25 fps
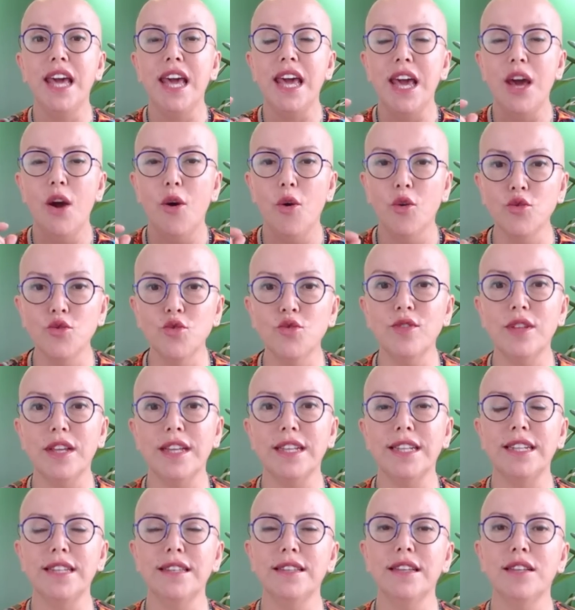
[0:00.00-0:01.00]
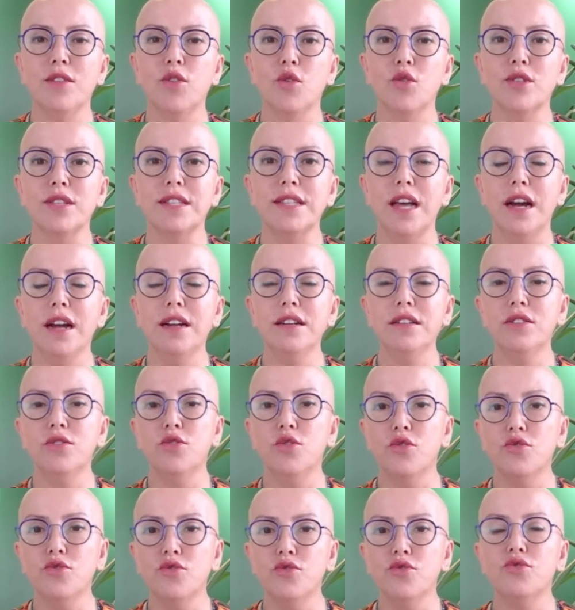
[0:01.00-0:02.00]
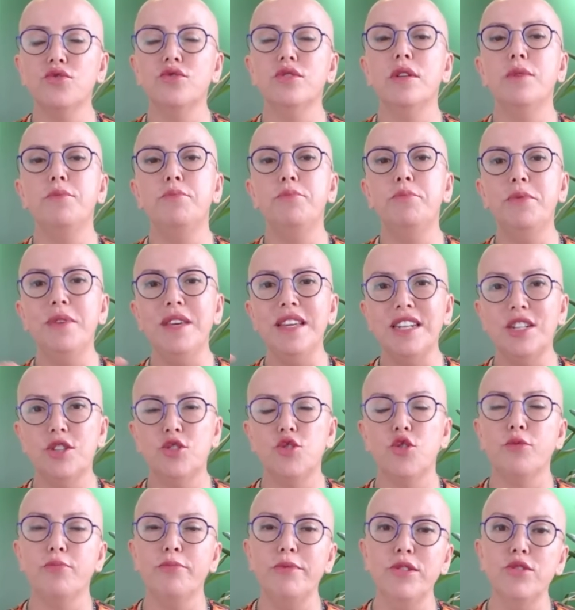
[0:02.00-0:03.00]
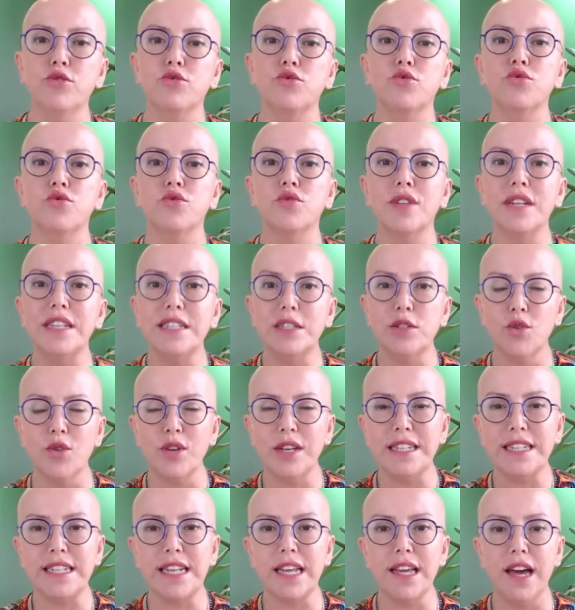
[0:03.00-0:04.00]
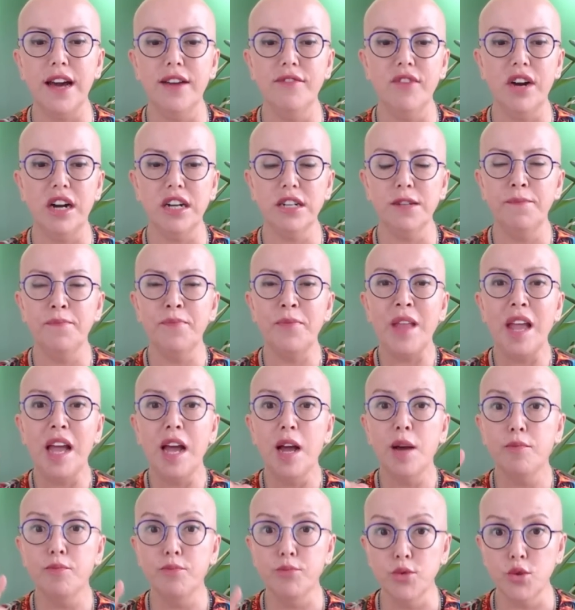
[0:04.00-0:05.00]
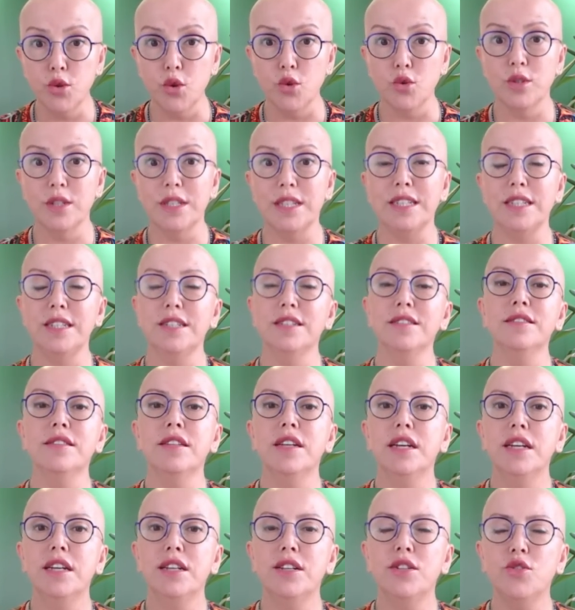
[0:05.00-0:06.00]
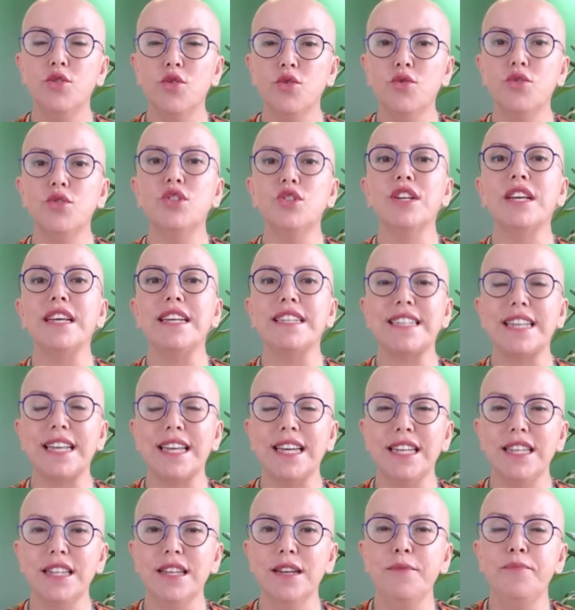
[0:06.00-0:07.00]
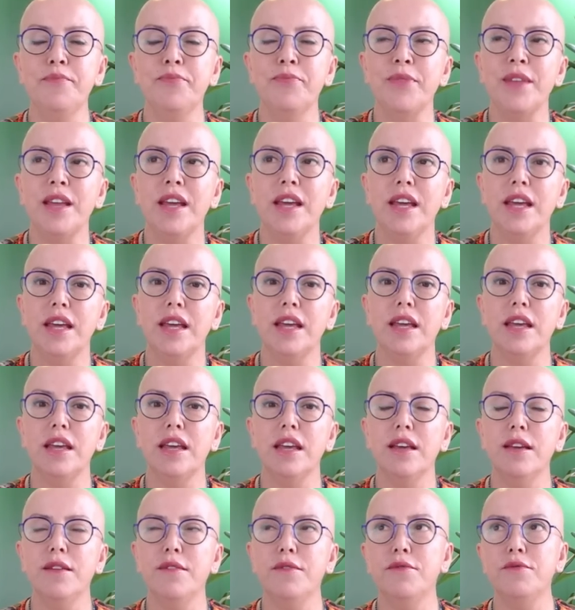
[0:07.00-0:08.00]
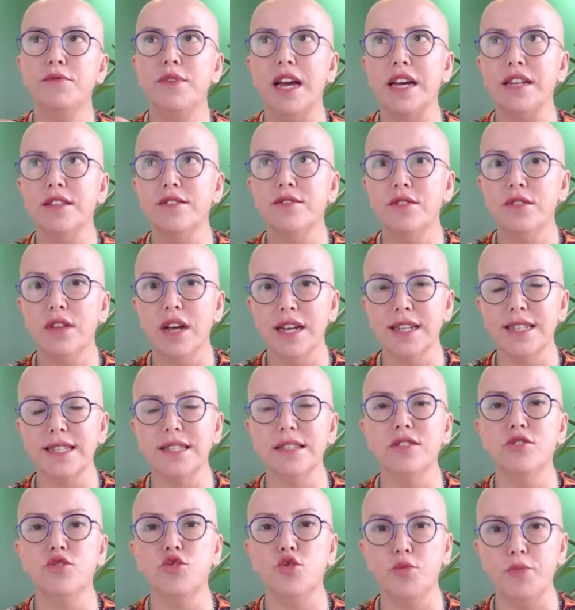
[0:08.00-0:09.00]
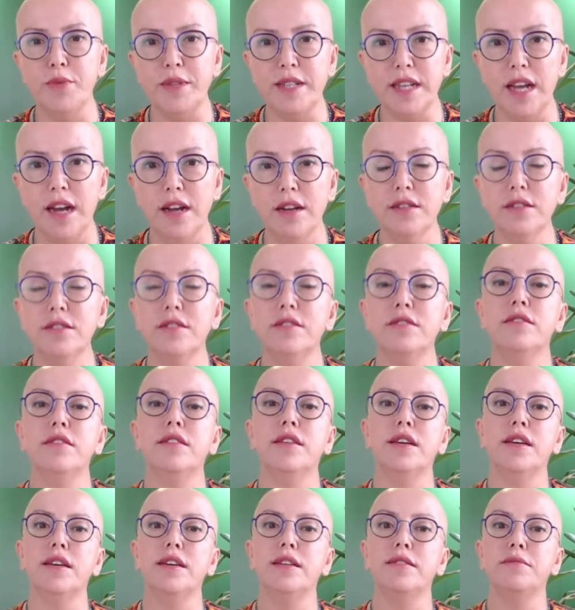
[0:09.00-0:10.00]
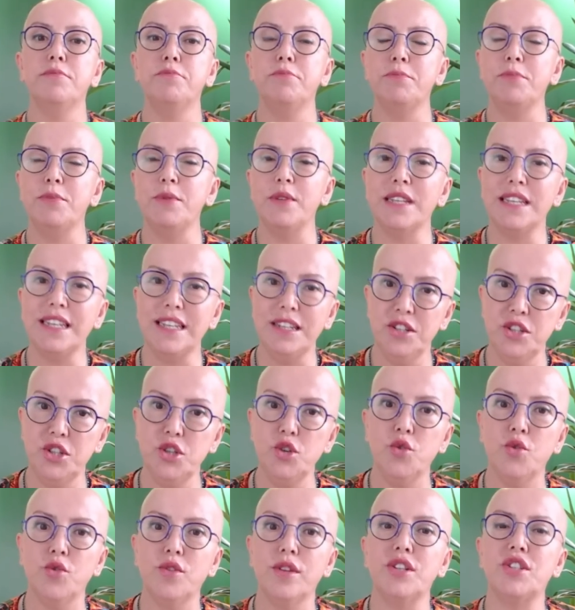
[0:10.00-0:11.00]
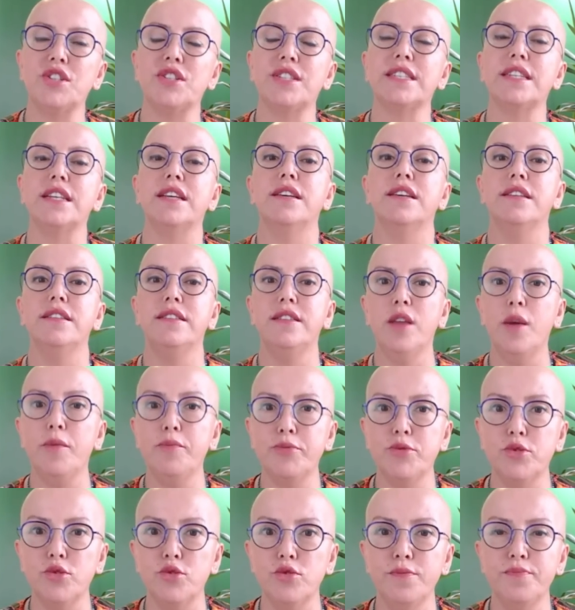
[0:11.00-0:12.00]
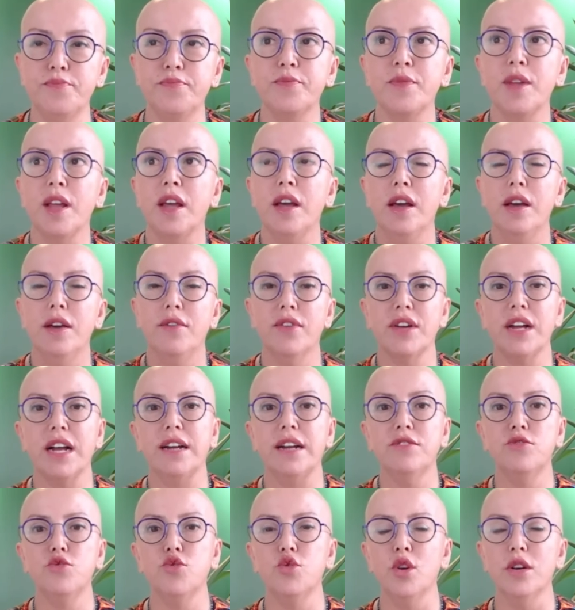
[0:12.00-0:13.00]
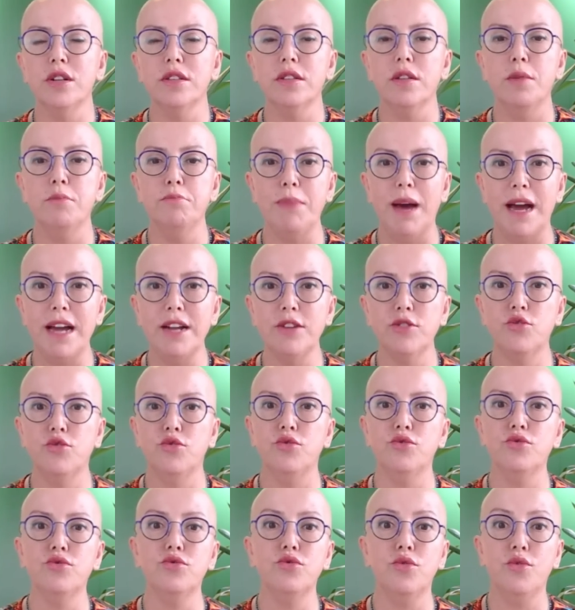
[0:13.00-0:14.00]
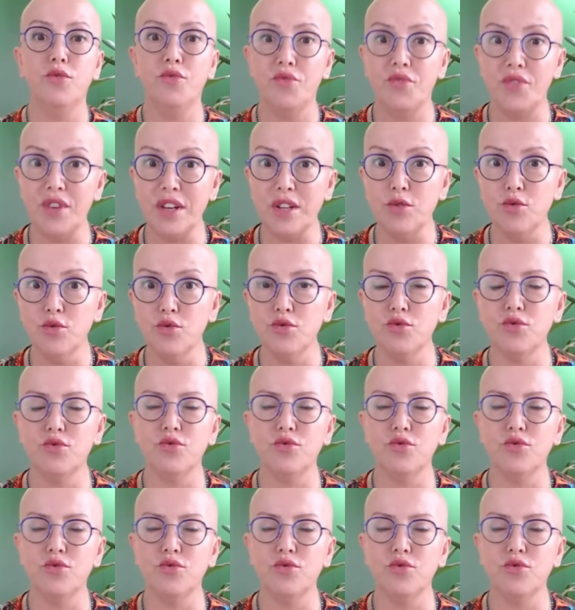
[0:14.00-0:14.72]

Onun nedeni de dostlar gökyüzünde birçok biliyorsunuz retro gezegen var. Bu dolunayın yönetici gezegeni e, yani aslında Jüpiter e, ikinci yöneticisi Neptün fakat şu anda Merkür, Venüs,